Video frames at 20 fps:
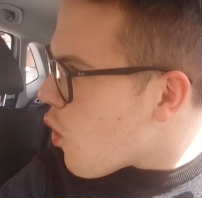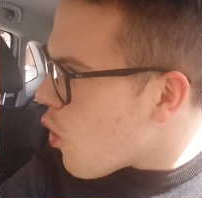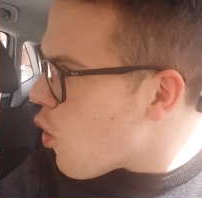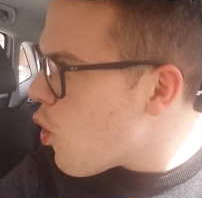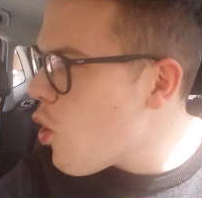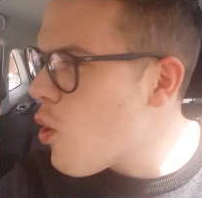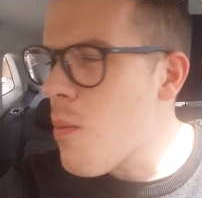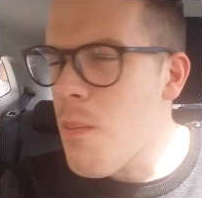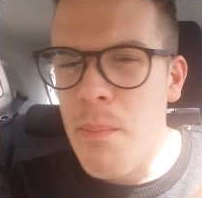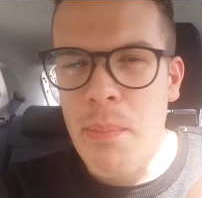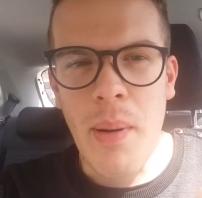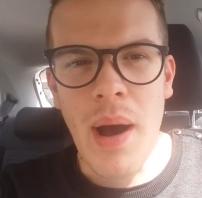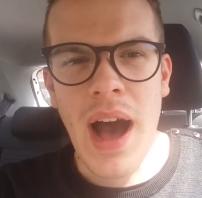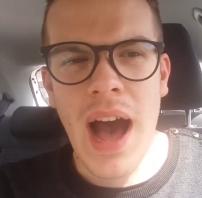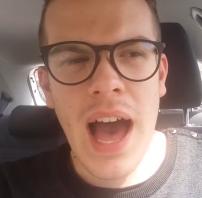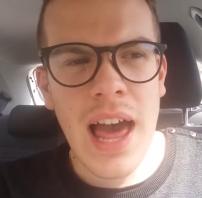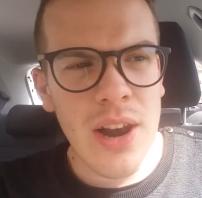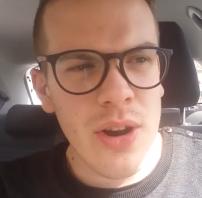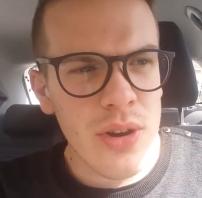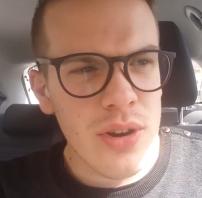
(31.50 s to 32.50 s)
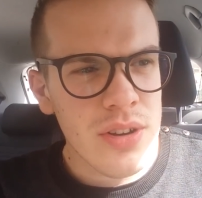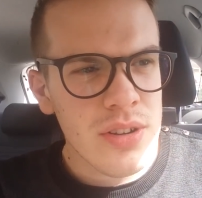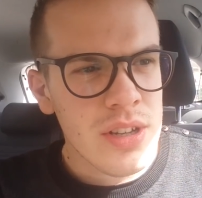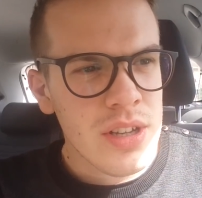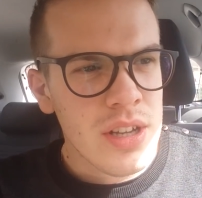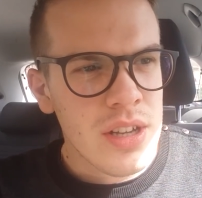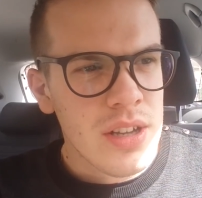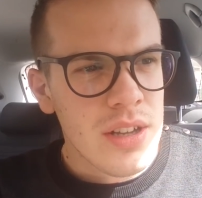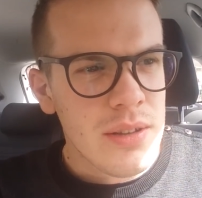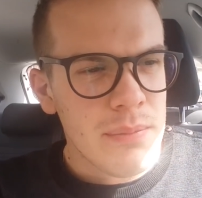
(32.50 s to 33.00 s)
un palo
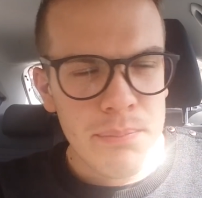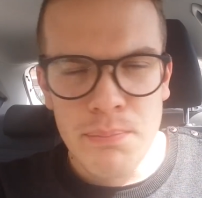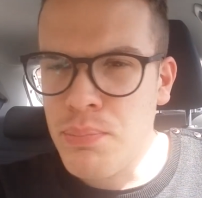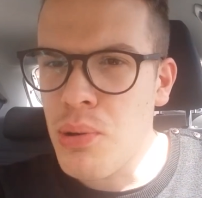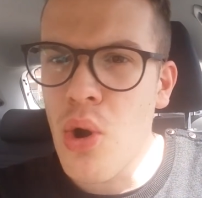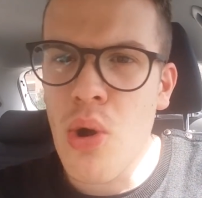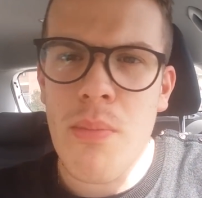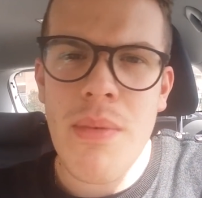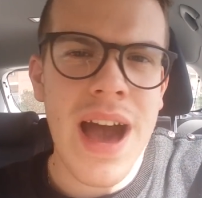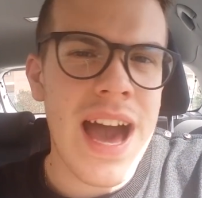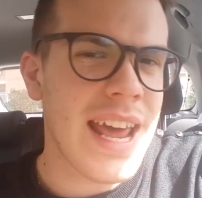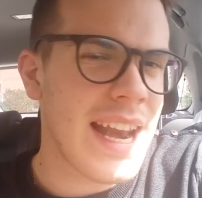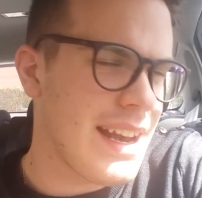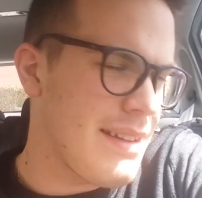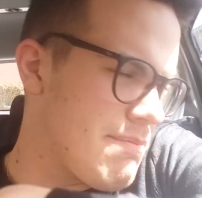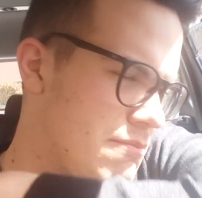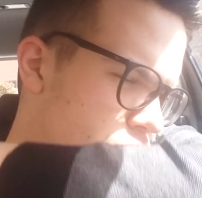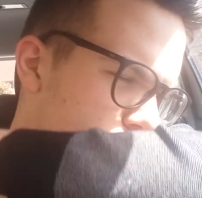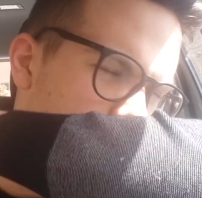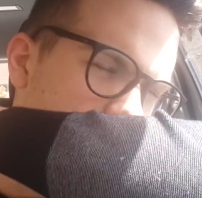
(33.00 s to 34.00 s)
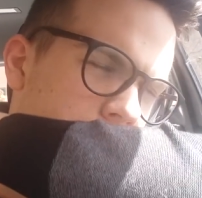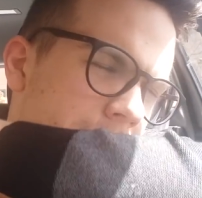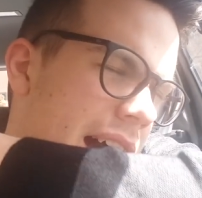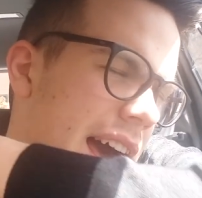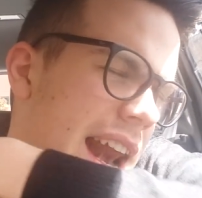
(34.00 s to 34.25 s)
più mar una